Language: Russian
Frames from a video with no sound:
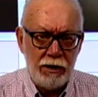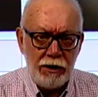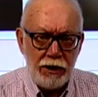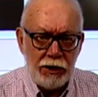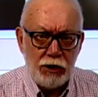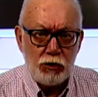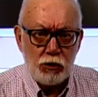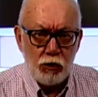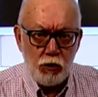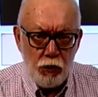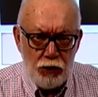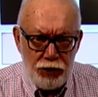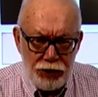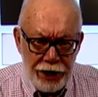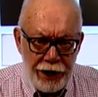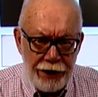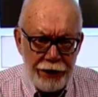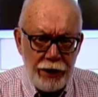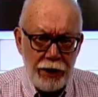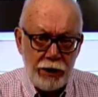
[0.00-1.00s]

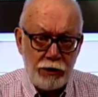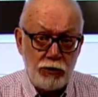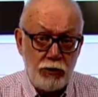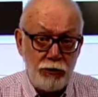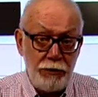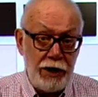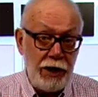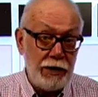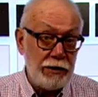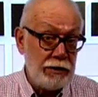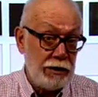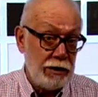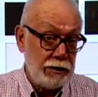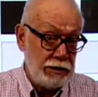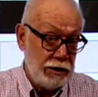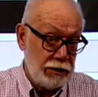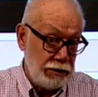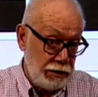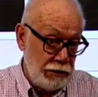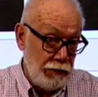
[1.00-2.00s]
Исключение, разумеется,
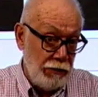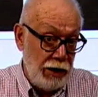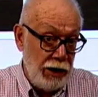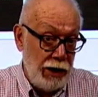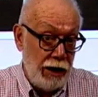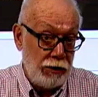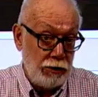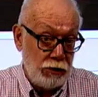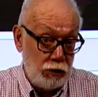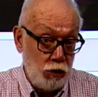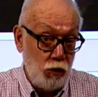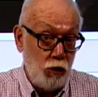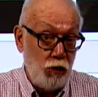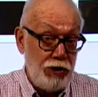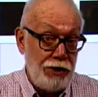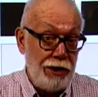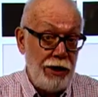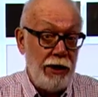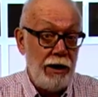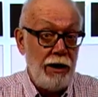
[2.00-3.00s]
составляют
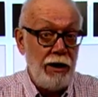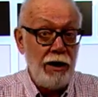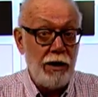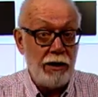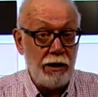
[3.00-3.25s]
случаи,